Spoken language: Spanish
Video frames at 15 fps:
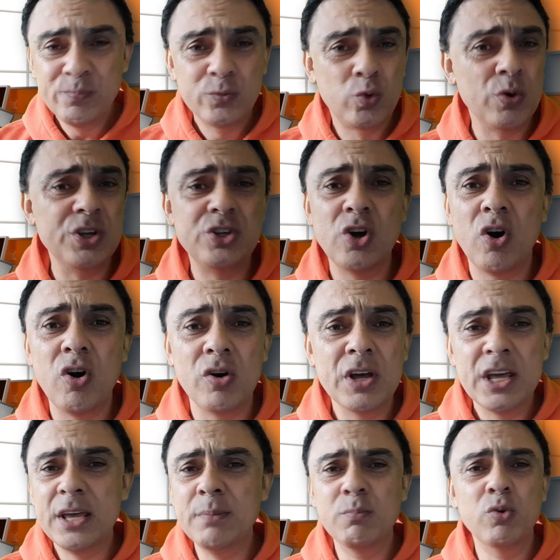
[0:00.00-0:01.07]
Tú y yo
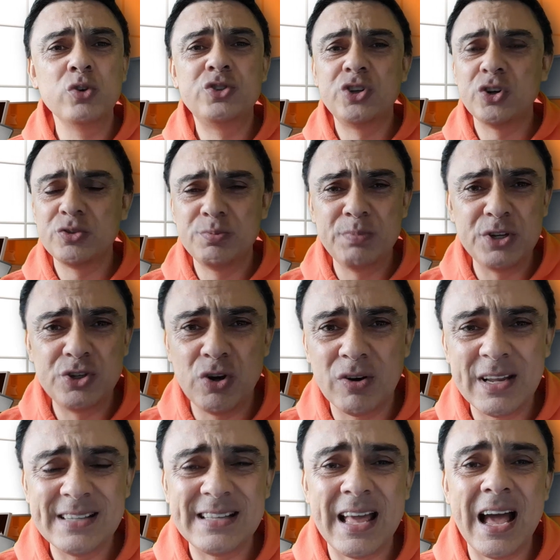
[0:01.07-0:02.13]
y muchos
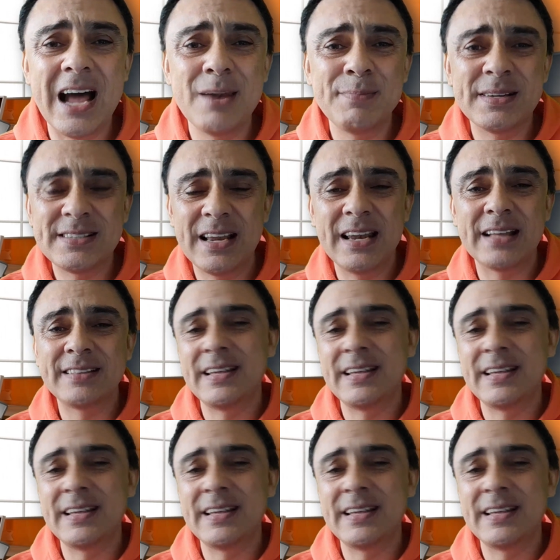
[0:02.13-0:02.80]
millones de almas en la